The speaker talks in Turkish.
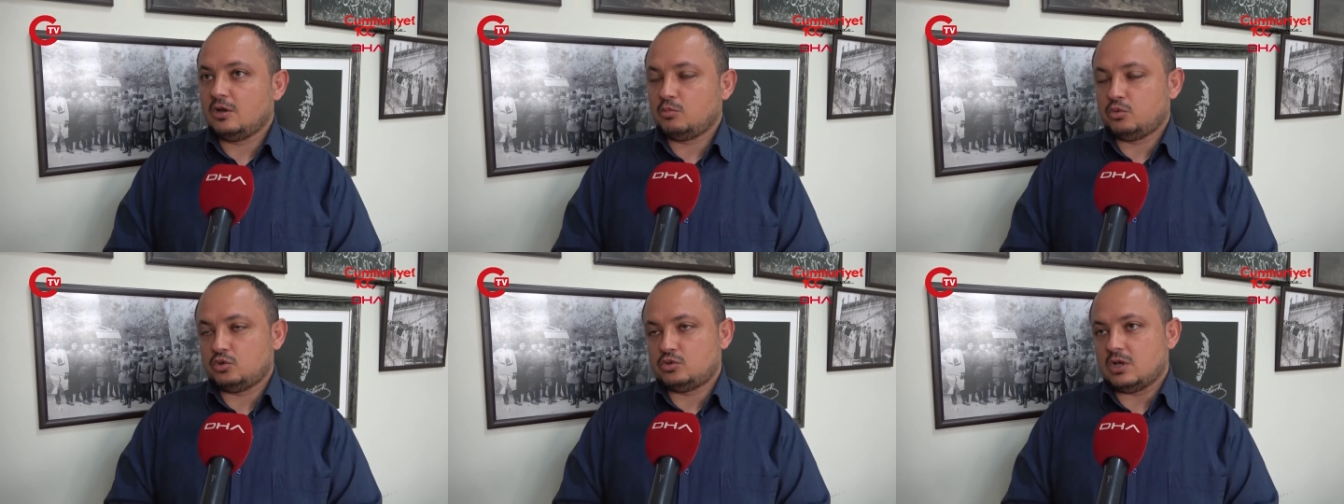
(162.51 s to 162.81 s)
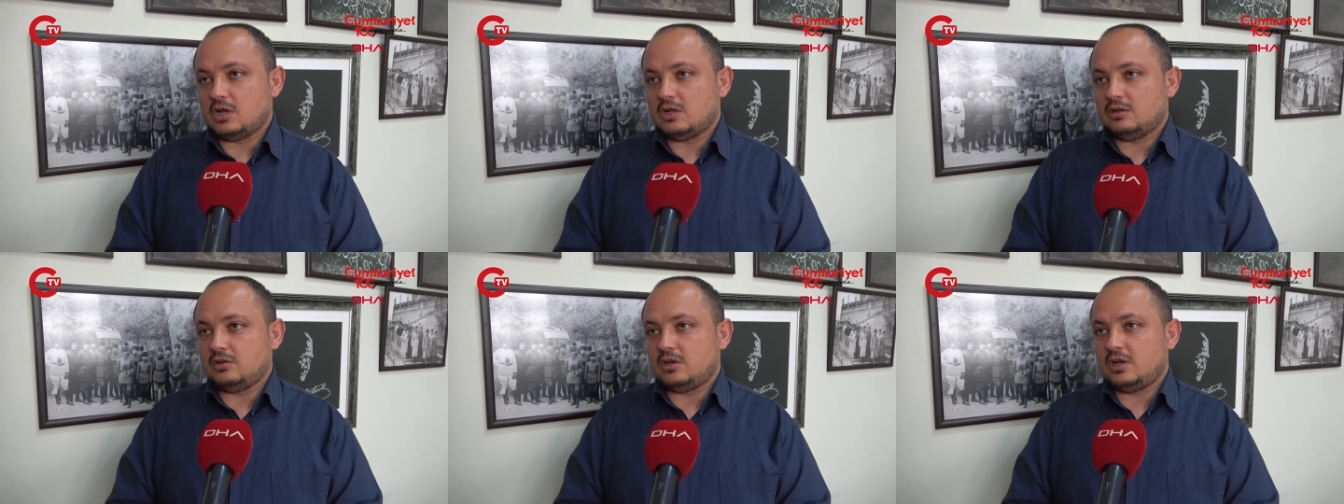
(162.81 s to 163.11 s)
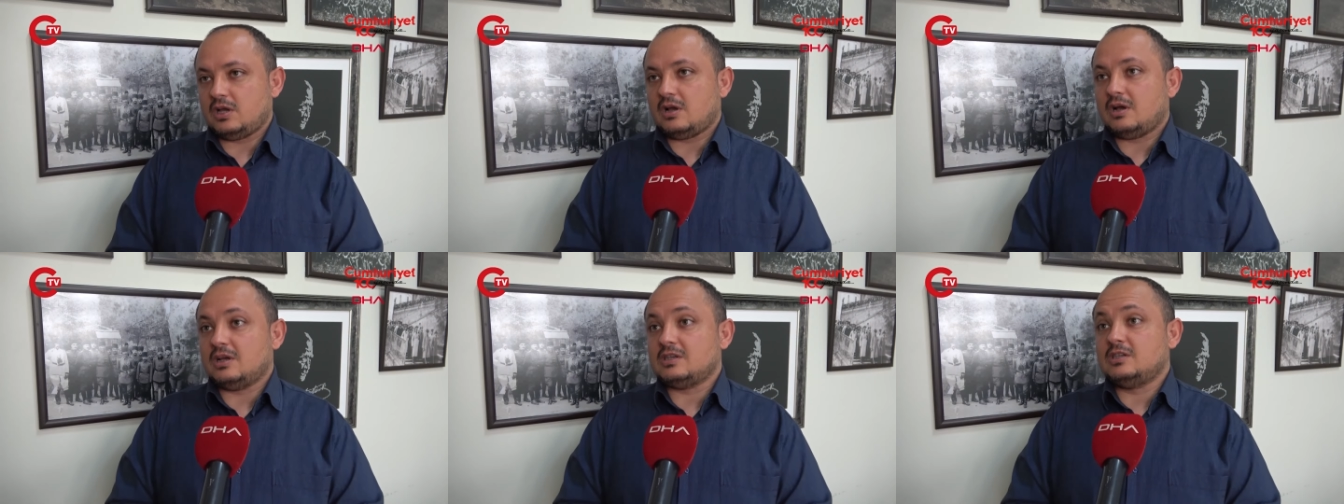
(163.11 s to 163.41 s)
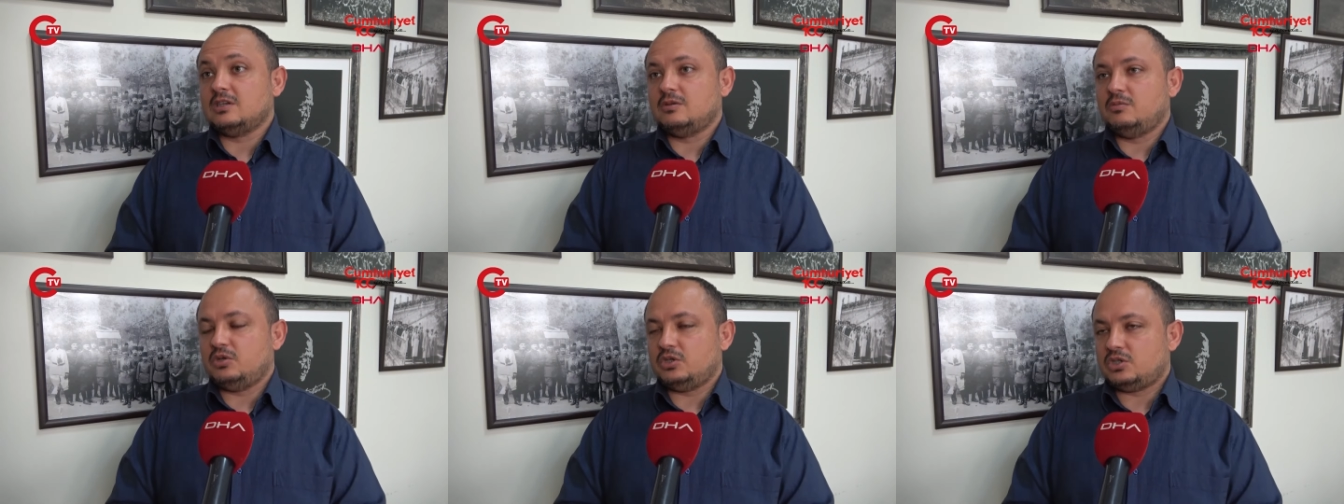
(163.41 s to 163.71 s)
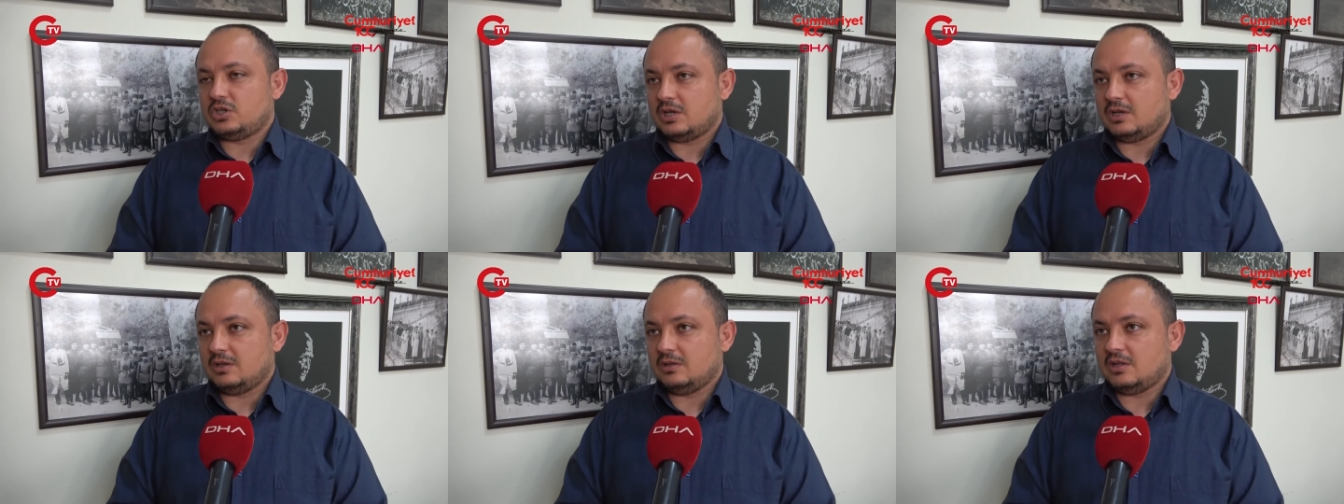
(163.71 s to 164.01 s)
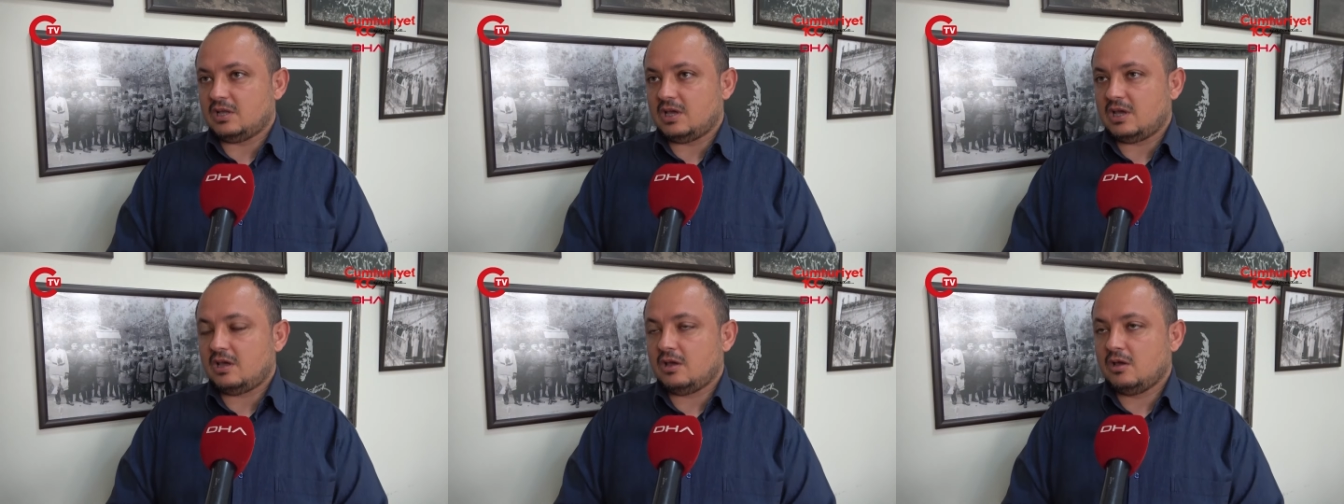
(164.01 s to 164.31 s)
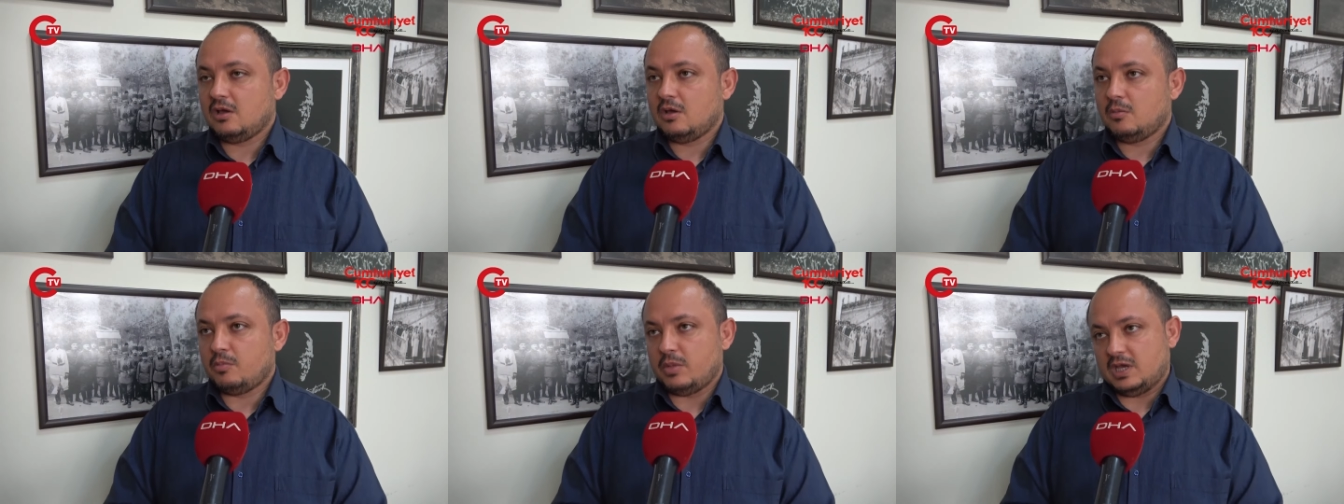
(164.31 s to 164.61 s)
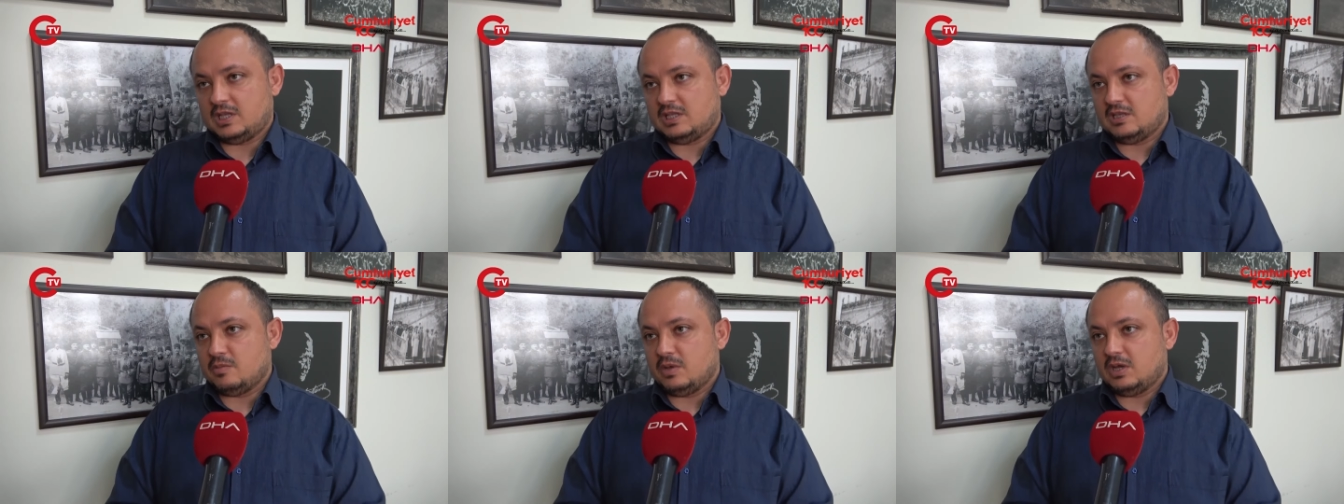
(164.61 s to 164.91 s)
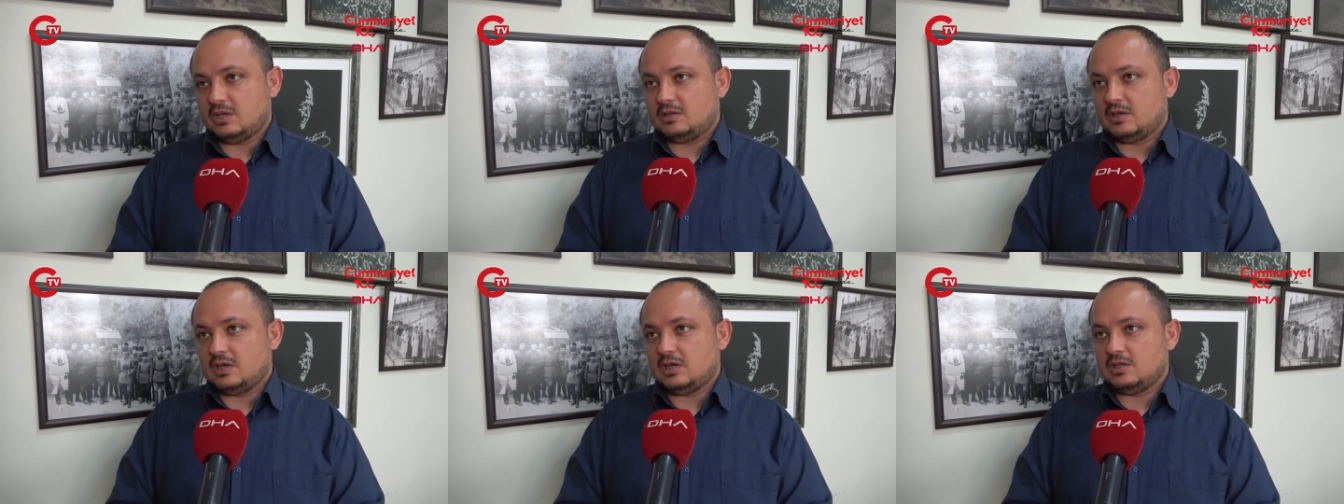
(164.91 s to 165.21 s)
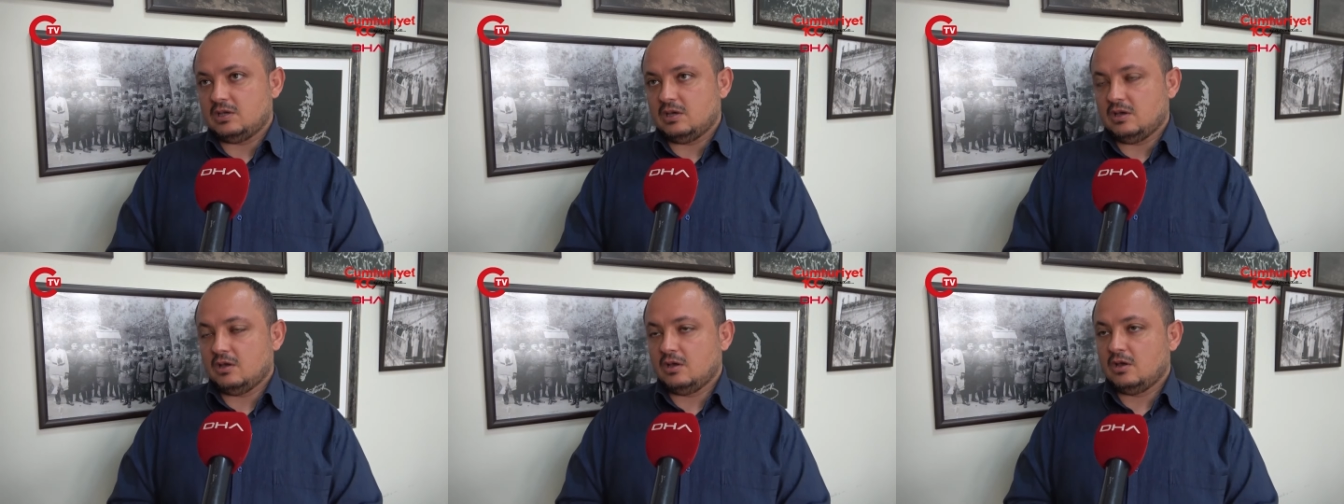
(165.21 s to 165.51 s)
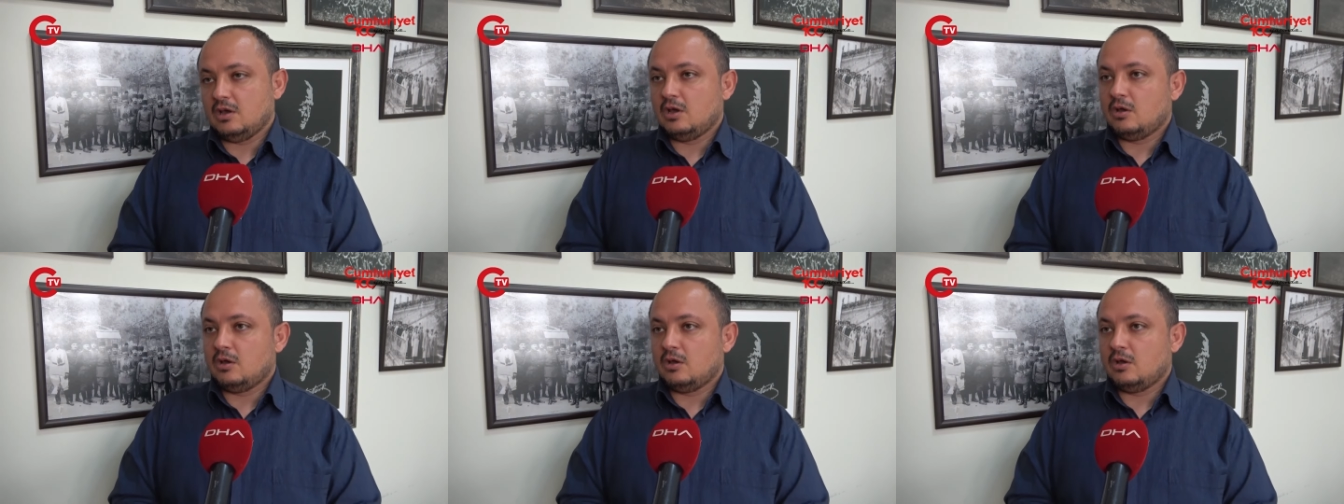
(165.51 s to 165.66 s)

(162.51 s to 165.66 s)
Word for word: bu saldırıya hazır bir şekilde beklemekteydi.